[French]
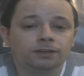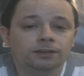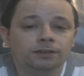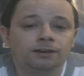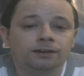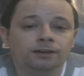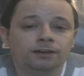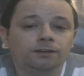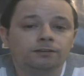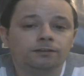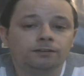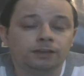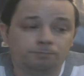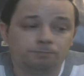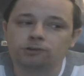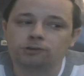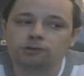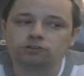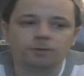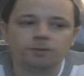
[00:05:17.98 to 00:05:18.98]
Hein, et
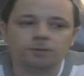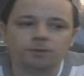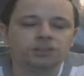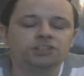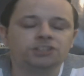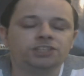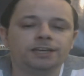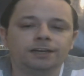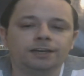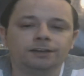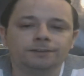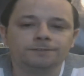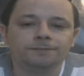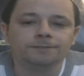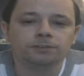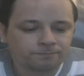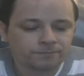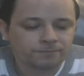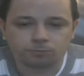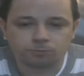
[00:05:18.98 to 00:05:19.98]
pas que sur le match d'hier. Hein.
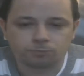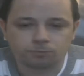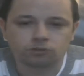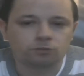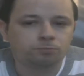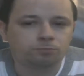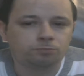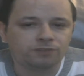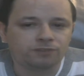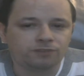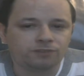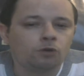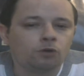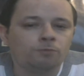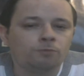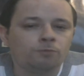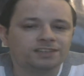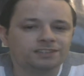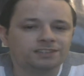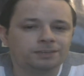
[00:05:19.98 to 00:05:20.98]
Je pense qu'on peut vraiment
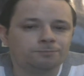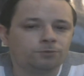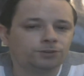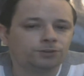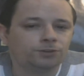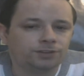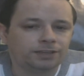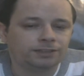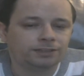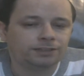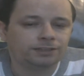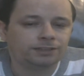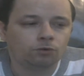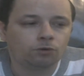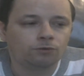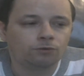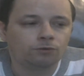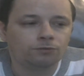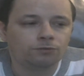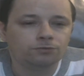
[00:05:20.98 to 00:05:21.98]
remercier Mandanda d'être
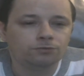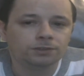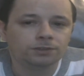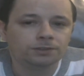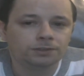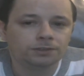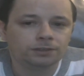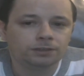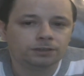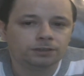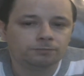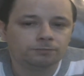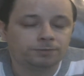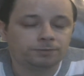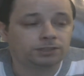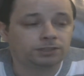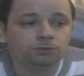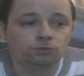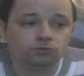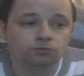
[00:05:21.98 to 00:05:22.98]
revenu. Parce
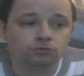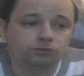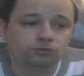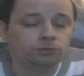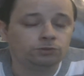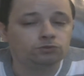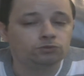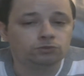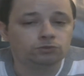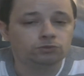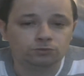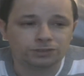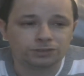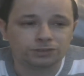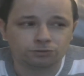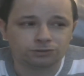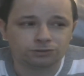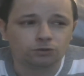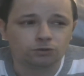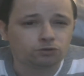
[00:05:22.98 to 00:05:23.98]
qu'il nous, a
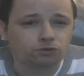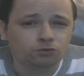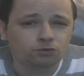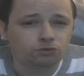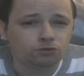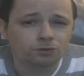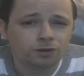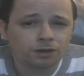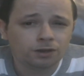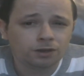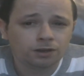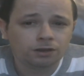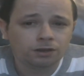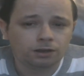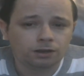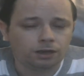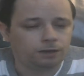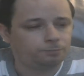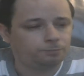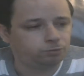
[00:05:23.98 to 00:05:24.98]
sauvé le cul
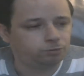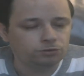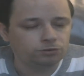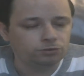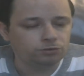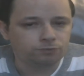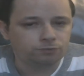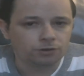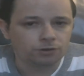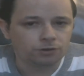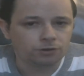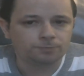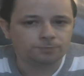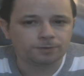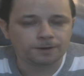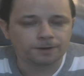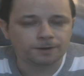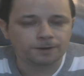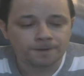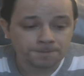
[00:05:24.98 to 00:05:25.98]
eh, plus d'une fois, le
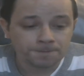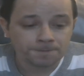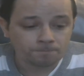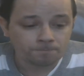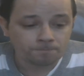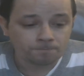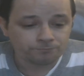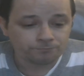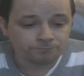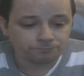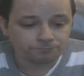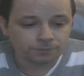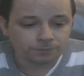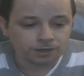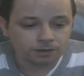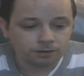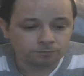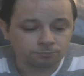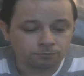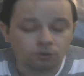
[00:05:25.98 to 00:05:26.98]
type.
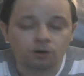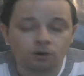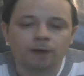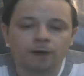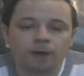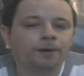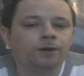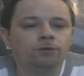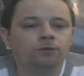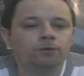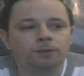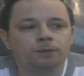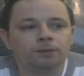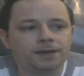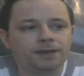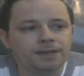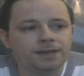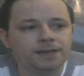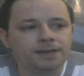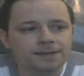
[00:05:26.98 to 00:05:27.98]
Bon, après, on a
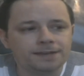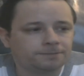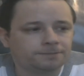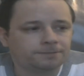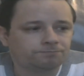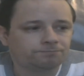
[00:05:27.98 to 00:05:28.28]
Payette.